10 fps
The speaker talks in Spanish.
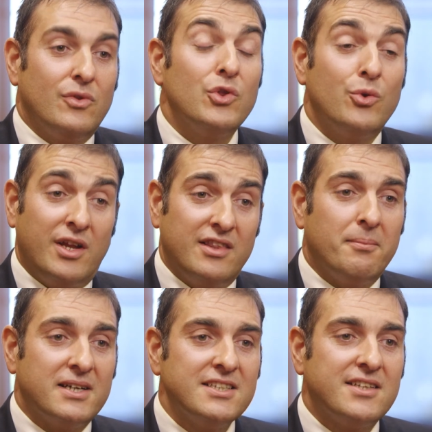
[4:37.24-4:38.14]
Durante
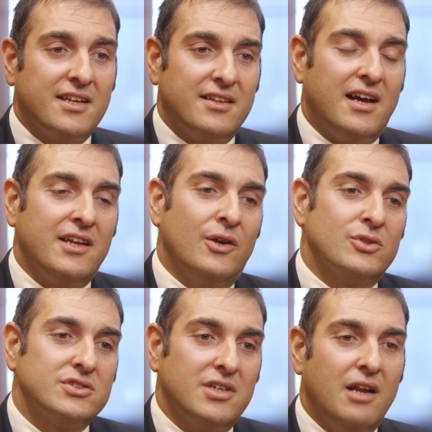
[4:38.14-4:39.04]
más de 30
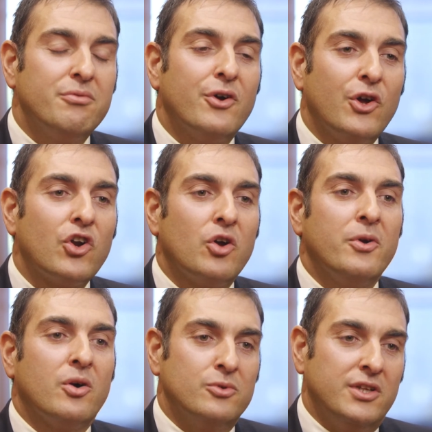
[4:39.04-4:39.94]
años, el Foro
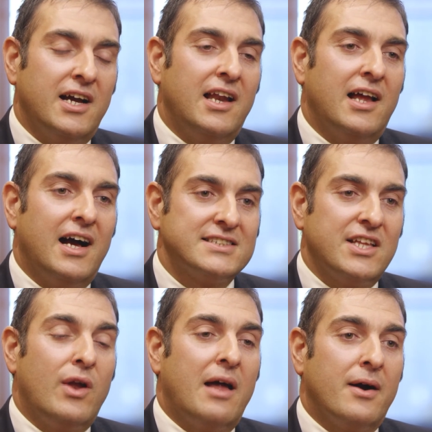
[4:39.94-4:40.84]
Económico Mundial ha
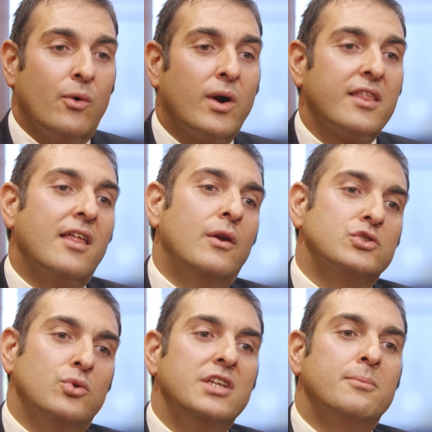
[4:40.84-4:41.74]
estado a la vanguardia de
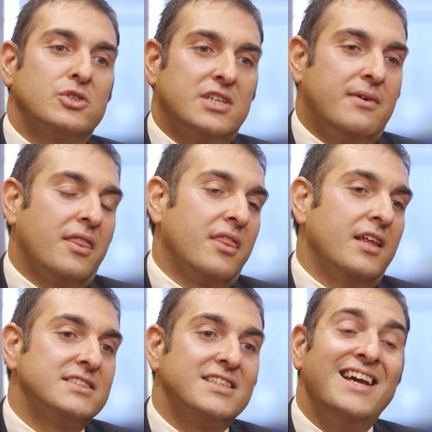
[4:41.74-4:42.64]
los últimos
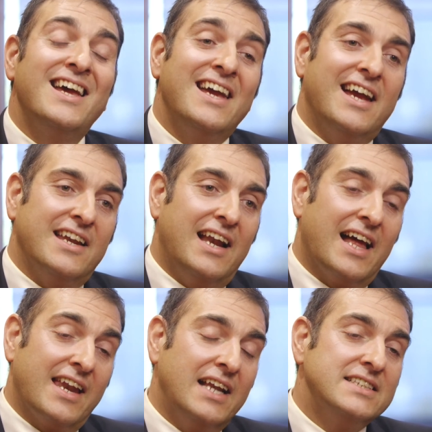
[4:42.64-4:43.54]
avances en el
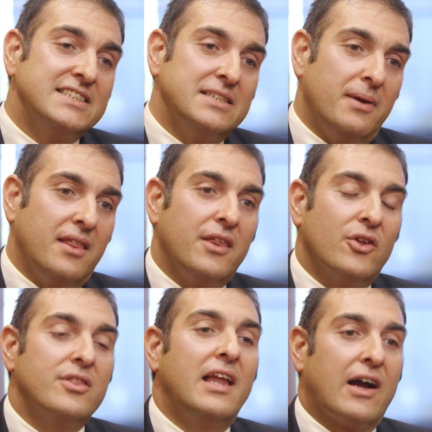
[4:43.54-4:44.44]
análisis y
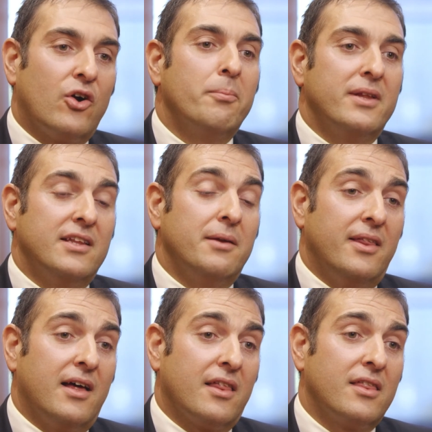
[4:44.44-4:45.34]
medición de la
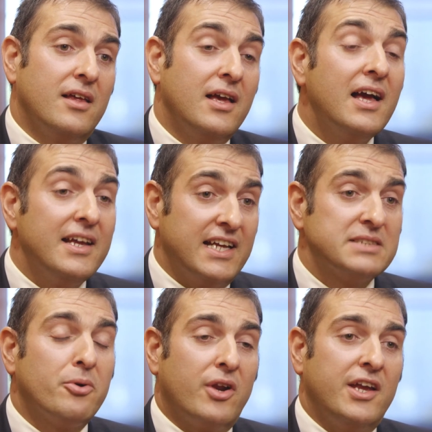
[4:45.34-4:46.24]
competitividad, y
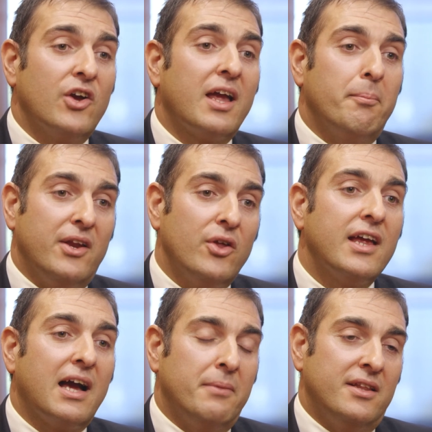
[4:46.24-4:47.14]
es por ello que
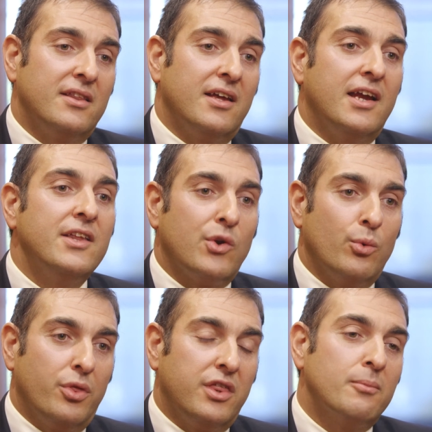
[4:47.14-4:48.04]
periódicamente
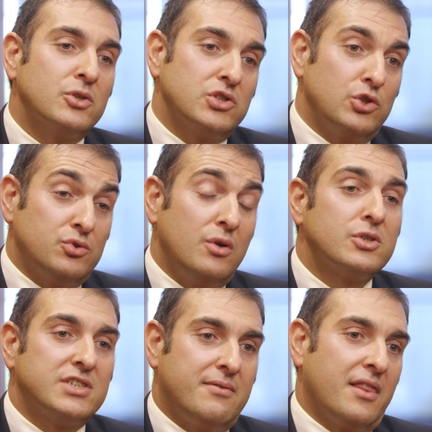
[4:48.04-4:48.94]
introducimos los
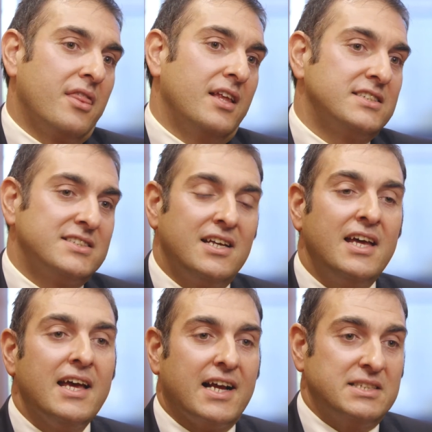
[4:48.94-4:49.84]
nuevos avances
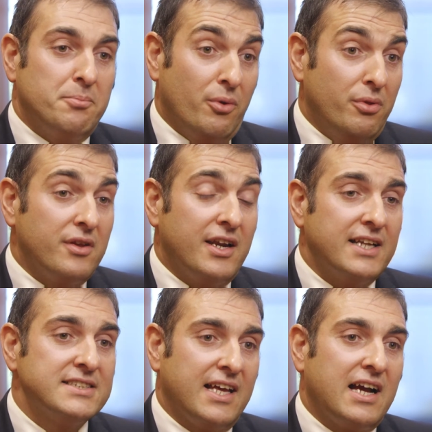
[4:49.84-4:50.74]
que se producen en
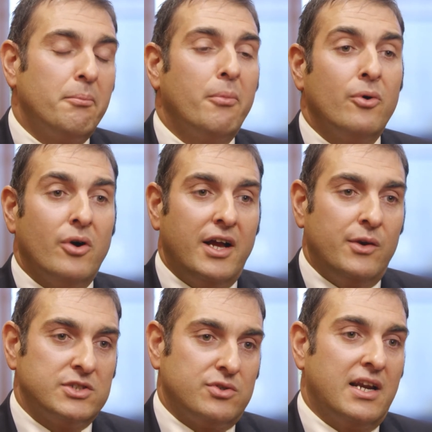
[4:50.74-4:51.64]
este campo en nuestro